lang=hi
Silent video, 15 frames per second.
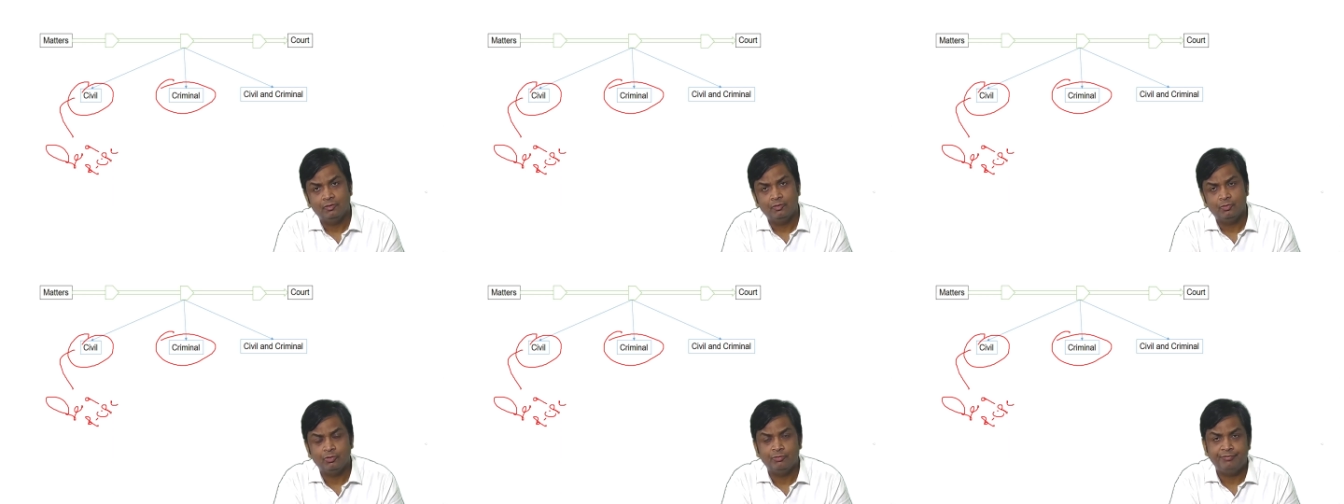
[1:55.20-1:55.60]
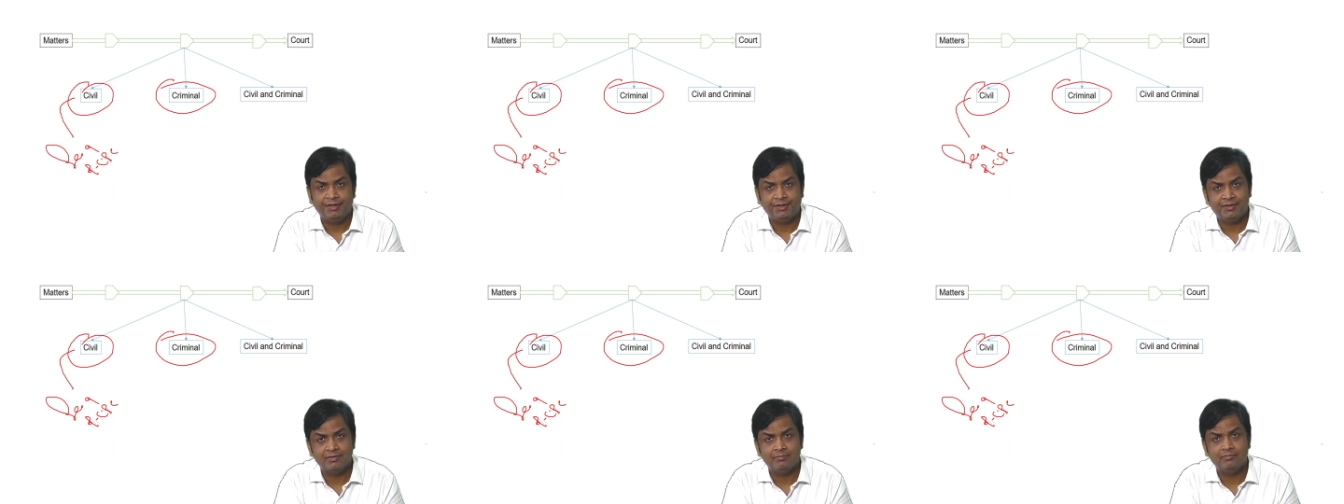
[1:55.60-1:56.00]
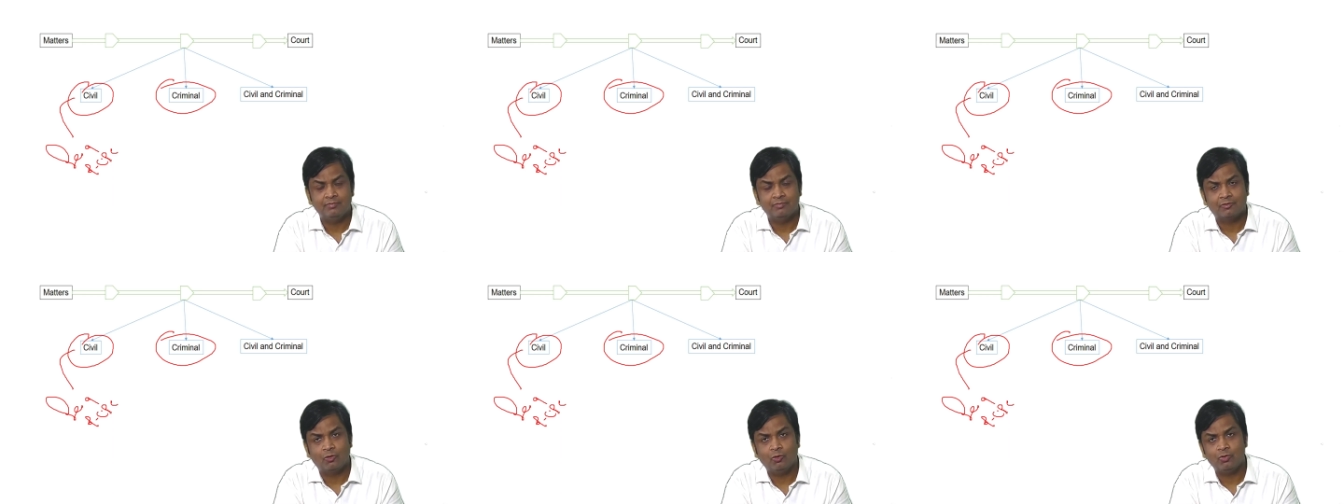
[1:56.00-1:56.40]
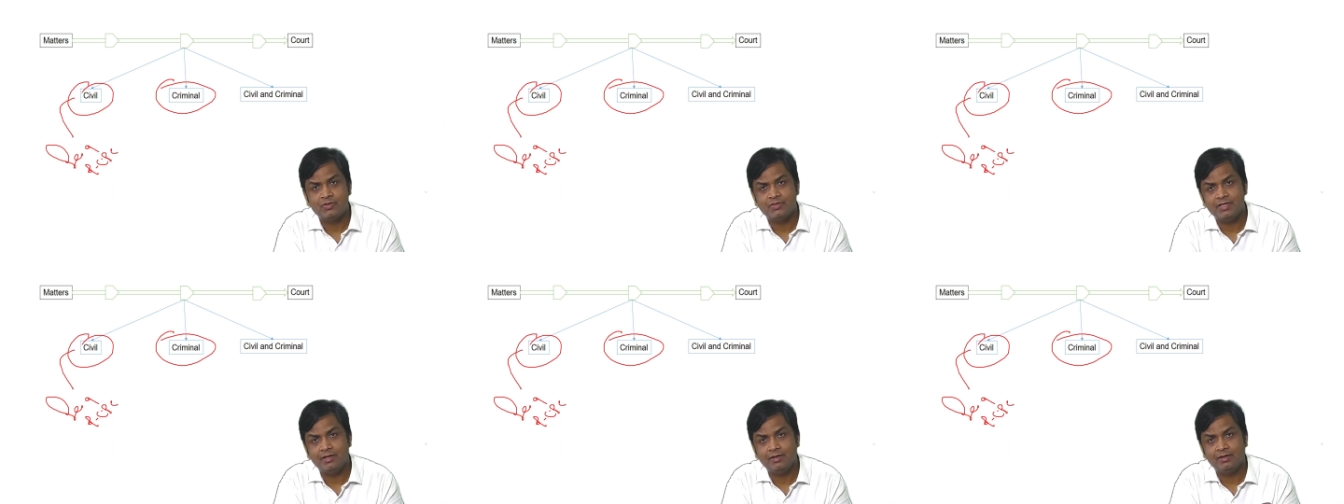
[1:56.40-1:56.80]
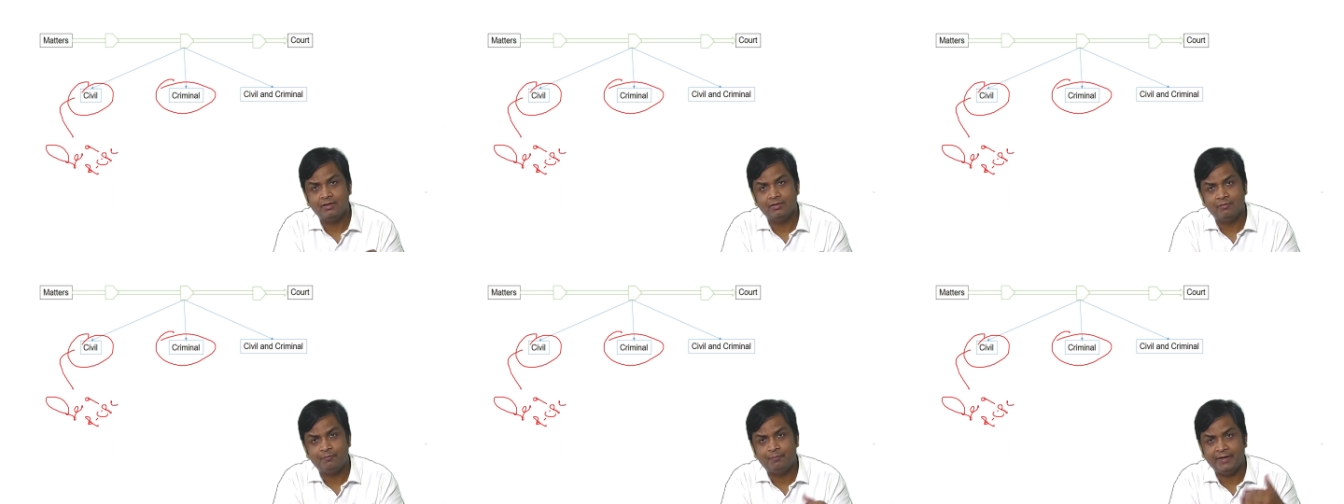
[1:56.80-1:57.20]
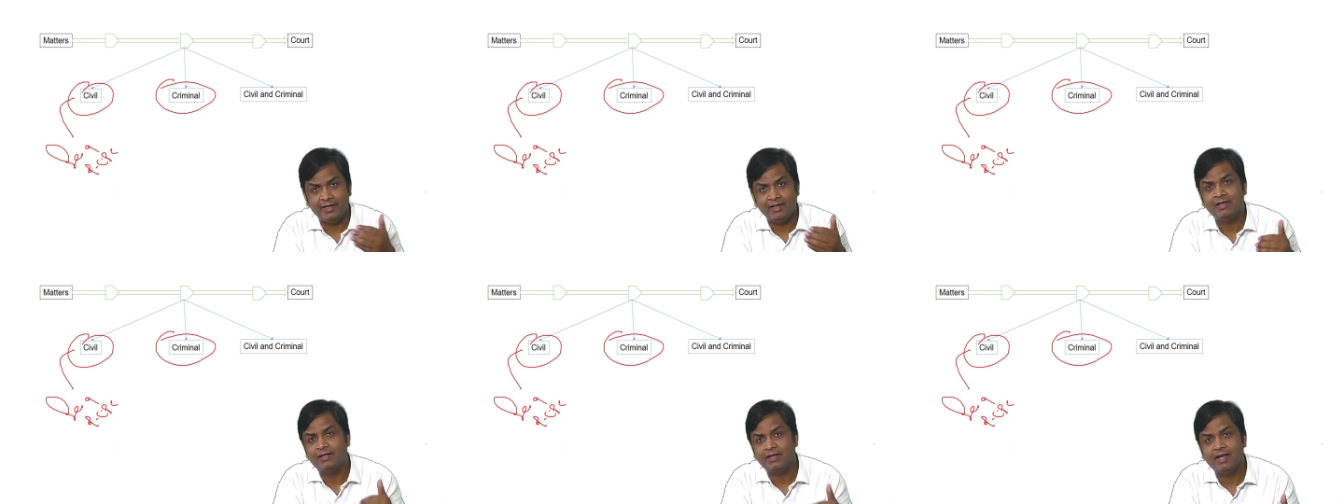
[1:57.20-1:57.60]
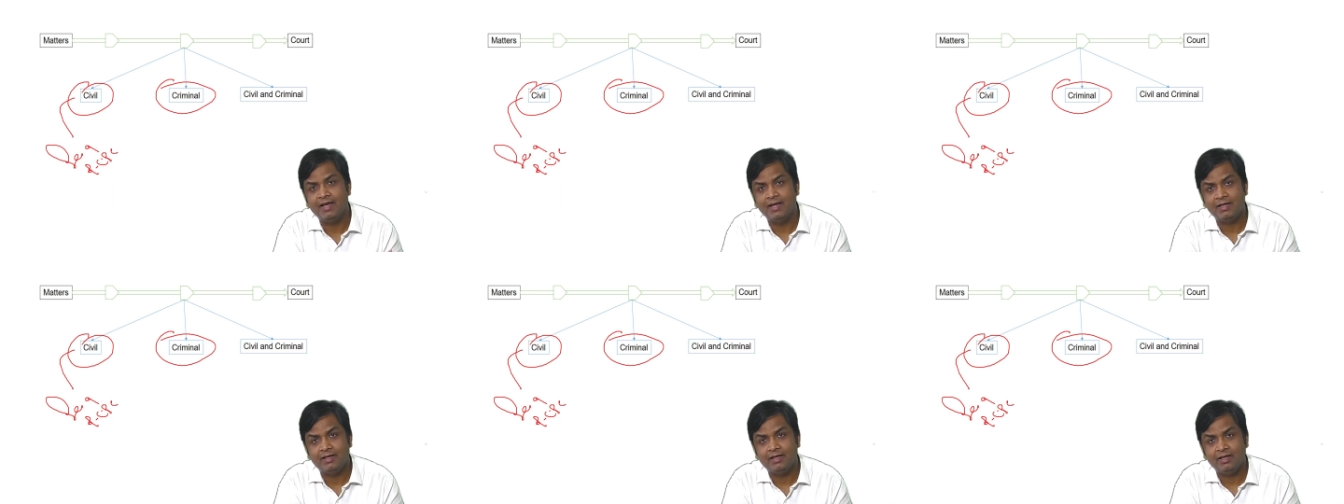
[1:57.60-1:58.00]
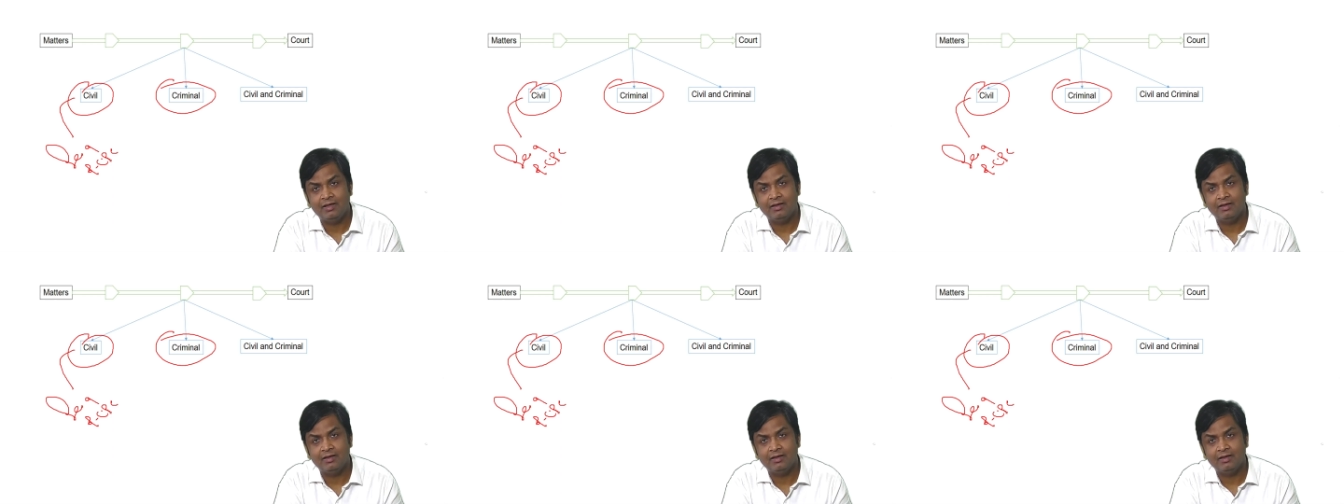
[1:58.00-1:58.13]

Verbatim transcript: तो विक्टिम कोर्ट से प्रे कर रहा है कि